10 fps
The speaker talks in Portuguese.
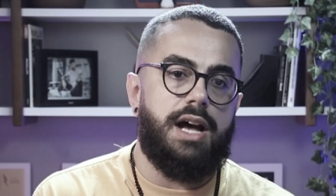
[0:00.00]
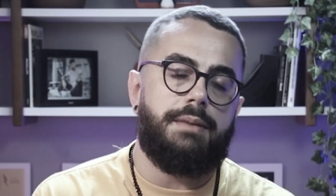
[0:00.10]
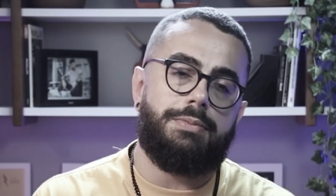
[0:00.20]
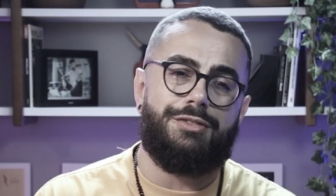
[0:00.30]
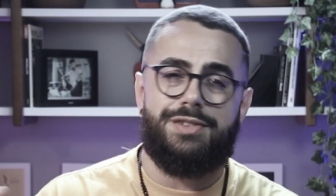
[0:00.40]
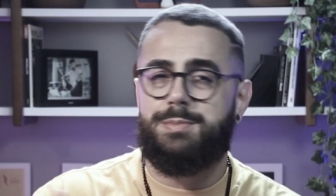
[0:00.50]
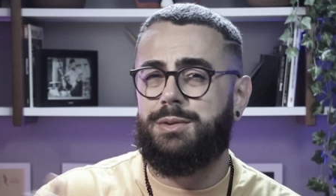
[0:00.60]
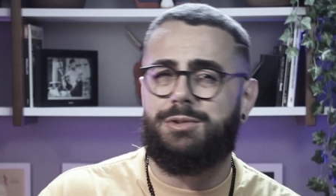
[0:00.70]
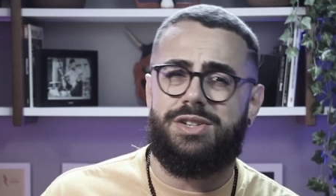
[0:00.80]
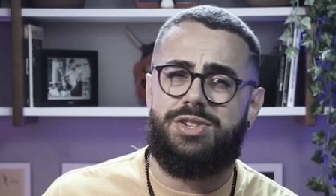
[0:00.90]
que, ah, pô, fiz pra
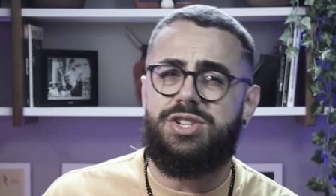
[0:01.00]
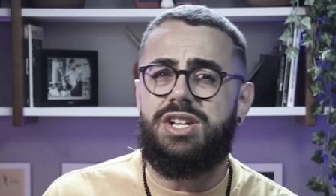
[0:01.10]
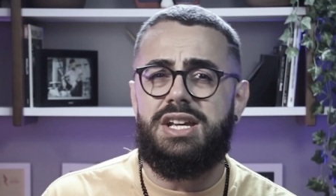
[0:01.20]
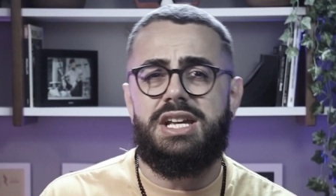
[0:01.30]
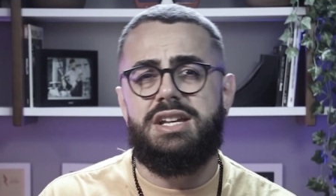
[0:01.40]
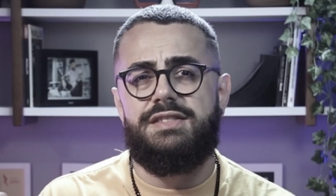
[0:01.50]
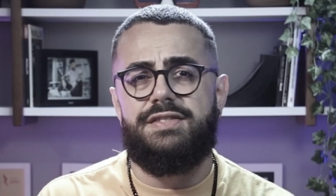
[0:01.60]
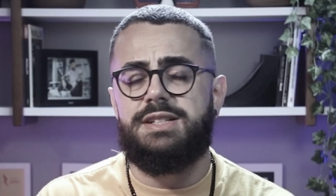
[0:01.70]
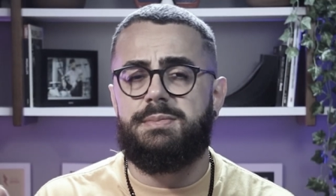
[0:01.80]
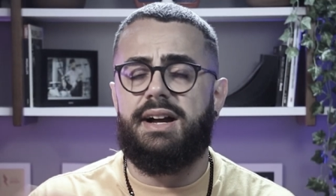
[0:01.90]
curtir,
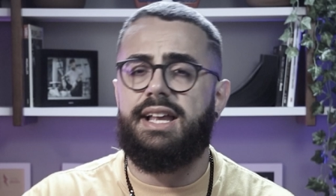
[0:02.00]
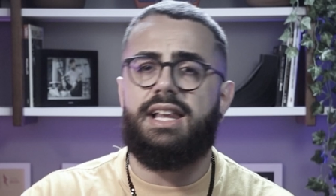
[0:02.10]
fiz pra